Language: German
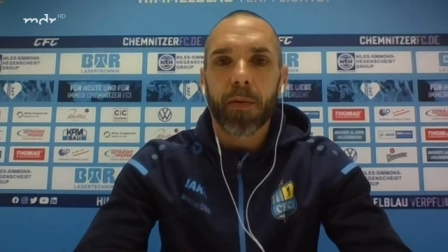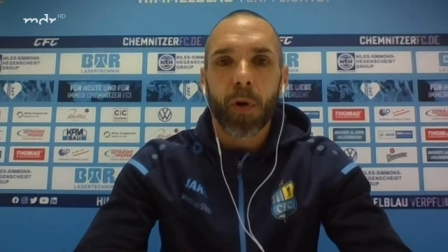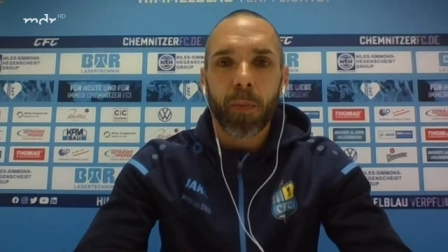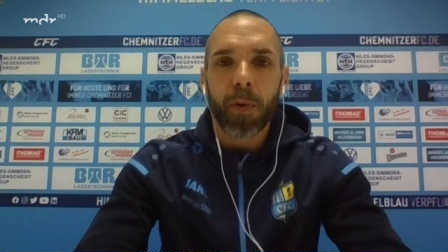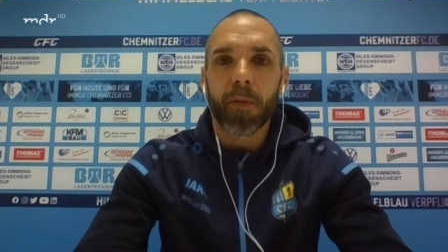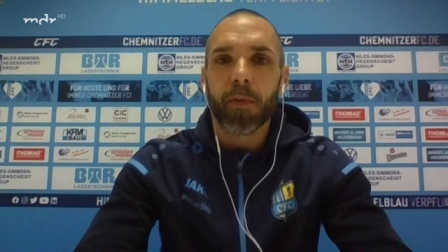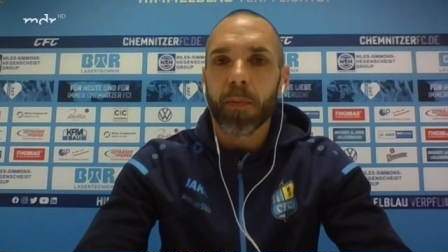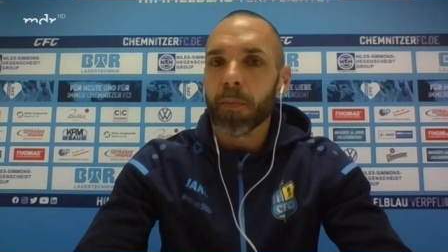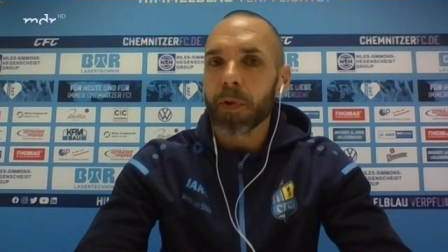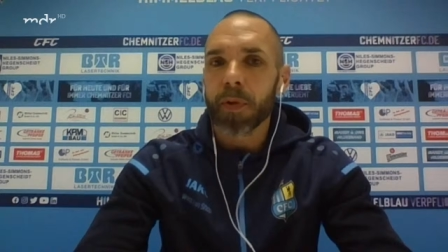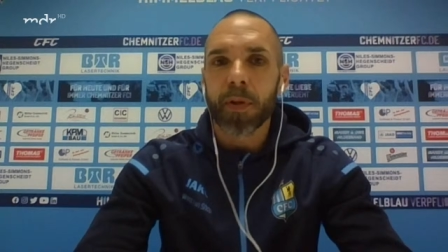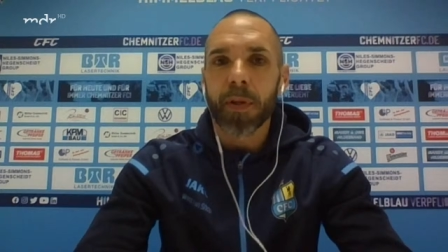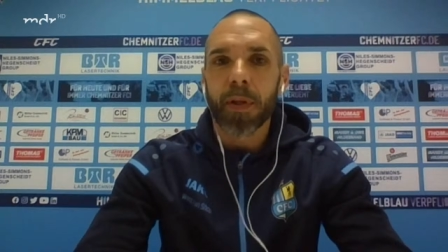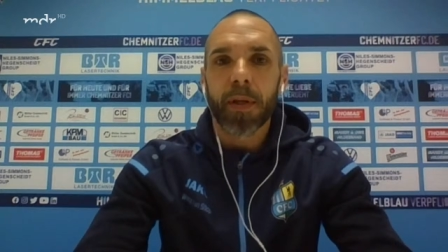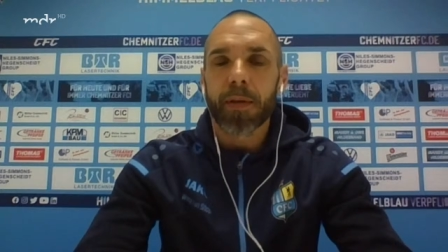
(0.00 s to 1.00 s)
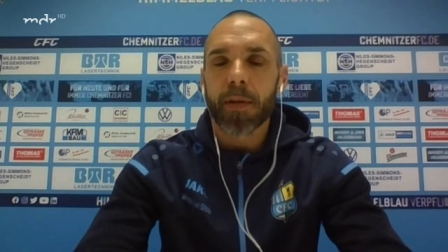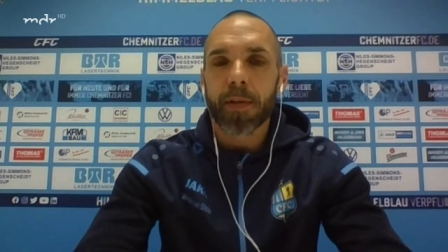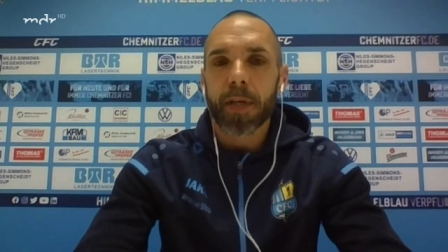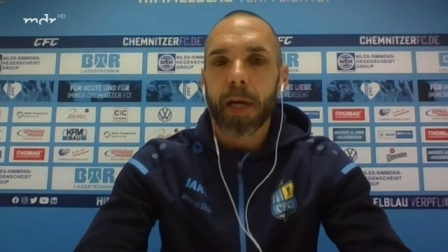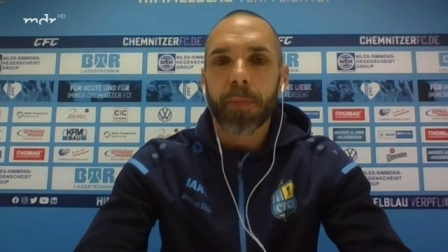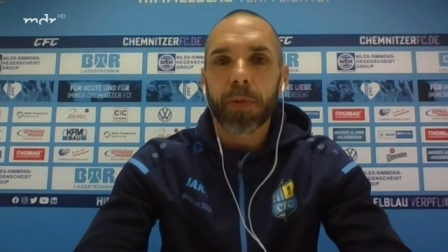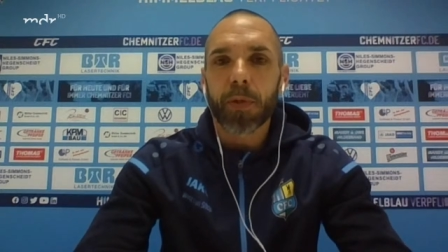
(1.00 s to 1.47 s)
Nochmal, wir müssen
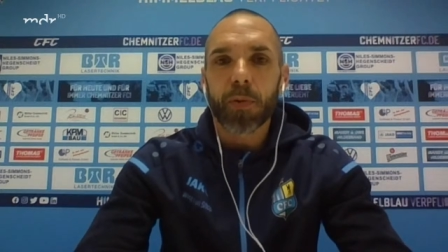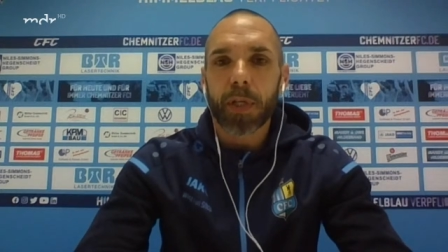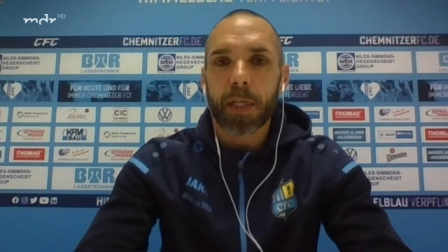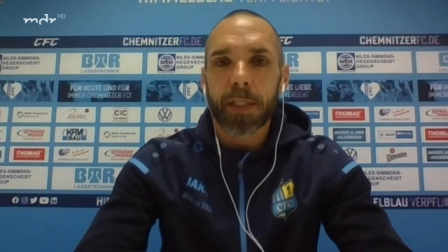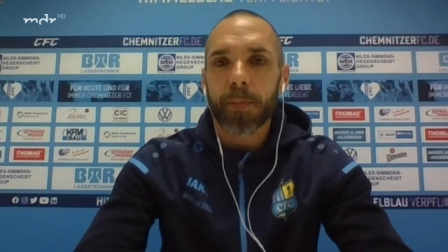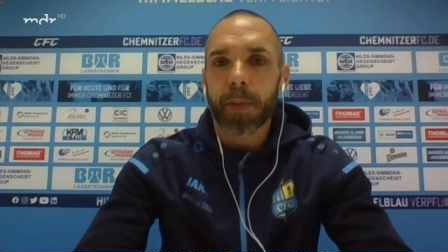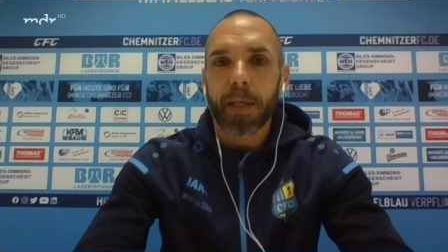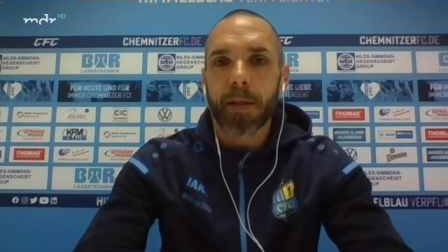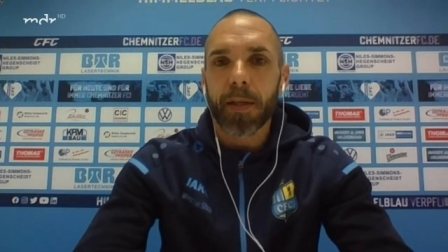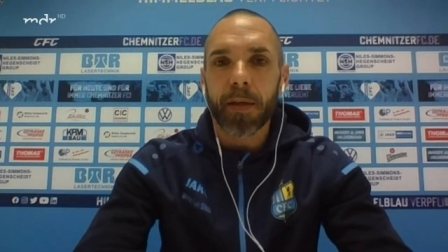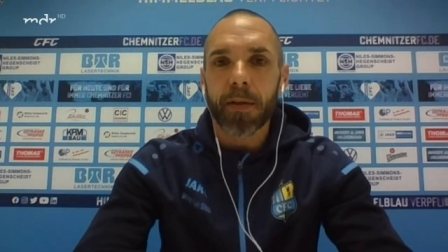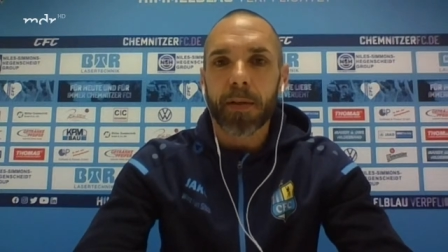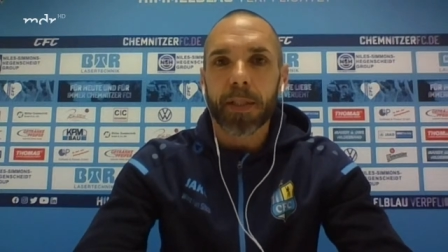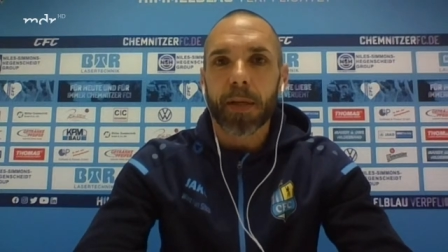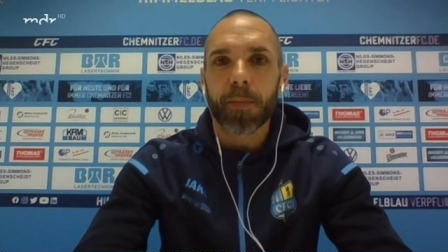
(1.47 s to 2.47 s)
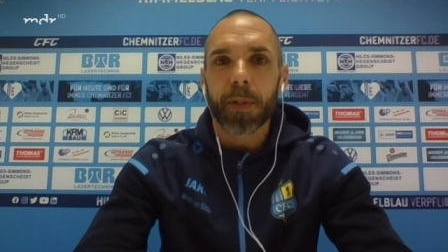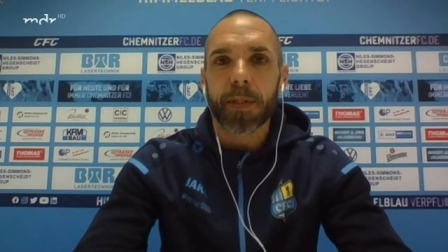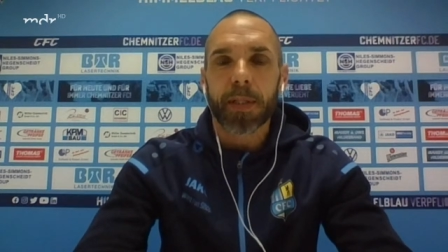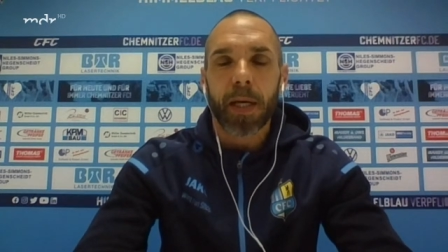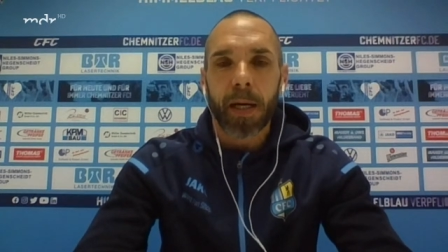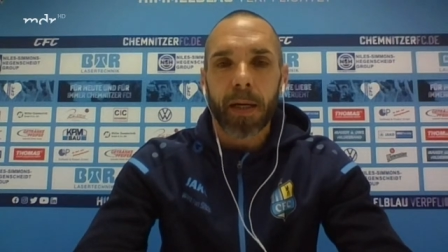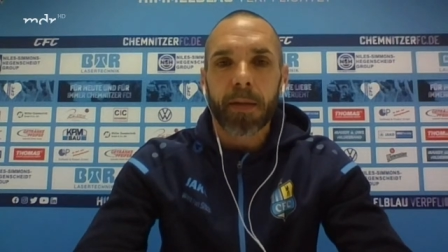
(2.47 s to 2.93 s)
das absolut respektieren. Ich habe
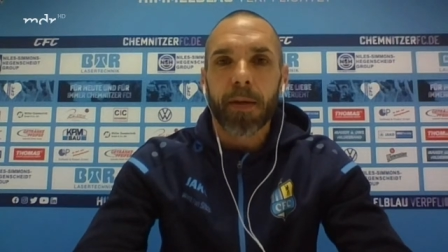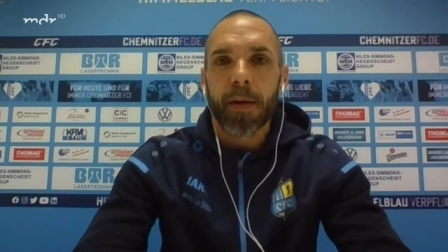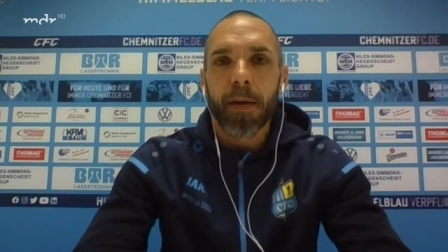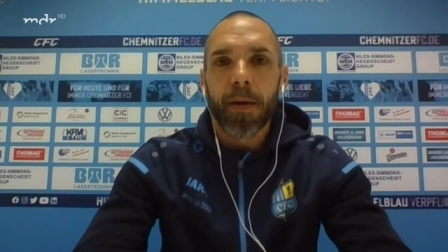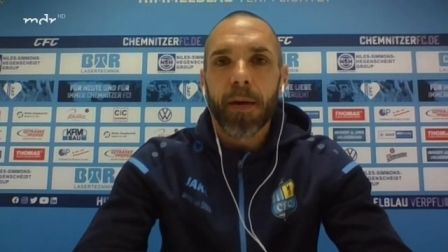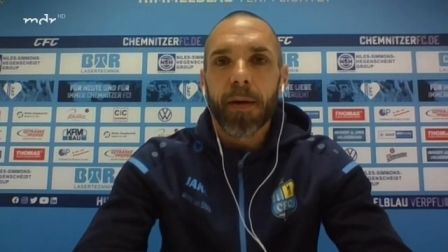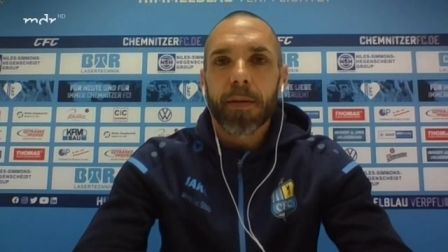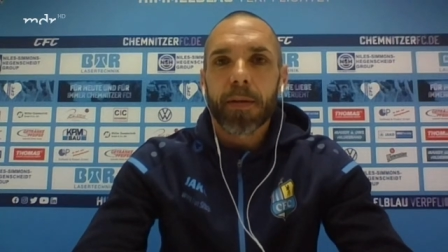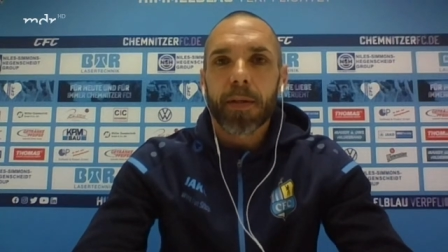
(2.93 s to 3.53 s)
gesagt,